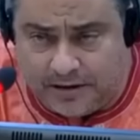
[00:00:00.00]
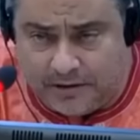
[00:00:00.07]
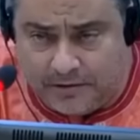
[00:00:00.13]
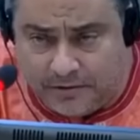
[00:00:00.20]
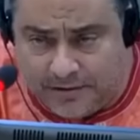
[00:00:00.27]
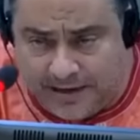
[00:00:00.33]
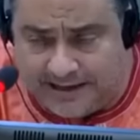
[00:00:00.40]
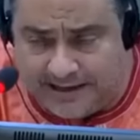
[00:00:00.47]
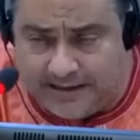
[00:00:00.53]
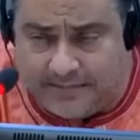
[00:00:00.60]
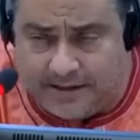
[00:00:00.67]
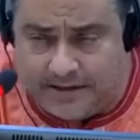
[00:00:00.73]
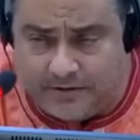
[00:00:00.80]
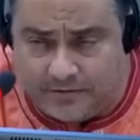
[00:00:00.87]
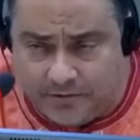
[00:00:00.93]
le
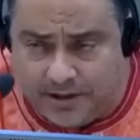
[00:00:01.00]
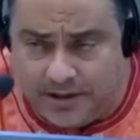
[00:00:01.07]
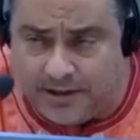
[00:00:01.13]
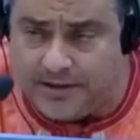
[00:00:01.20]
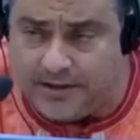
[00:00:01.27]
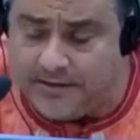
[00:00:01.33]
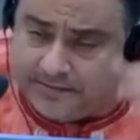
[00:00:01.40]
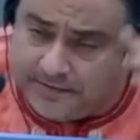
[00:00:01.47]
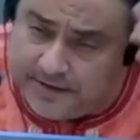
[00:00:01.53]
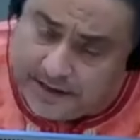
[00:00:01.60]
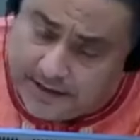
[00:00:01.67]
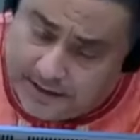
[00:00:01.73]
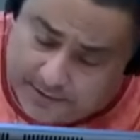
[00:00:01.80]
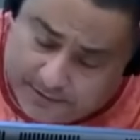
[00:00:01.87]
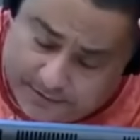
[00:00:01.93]
lendemain nuit,
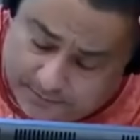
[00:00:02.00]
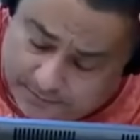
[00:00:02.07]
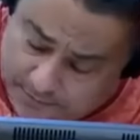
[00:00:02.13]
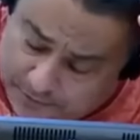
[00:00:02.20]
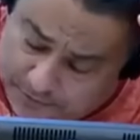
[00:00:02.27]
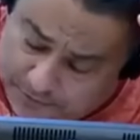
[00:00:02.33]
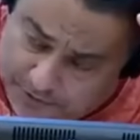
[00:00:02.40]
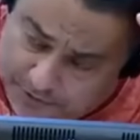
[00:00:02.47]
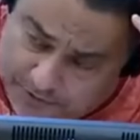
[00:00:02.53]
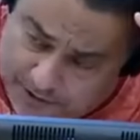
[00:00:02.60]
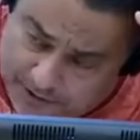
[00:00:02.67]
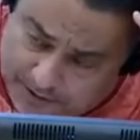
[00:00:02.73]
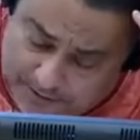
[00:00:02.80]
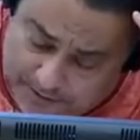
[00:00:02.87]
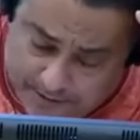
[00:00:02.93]
vers minuit, une
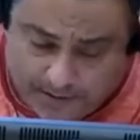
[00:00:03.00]
heure,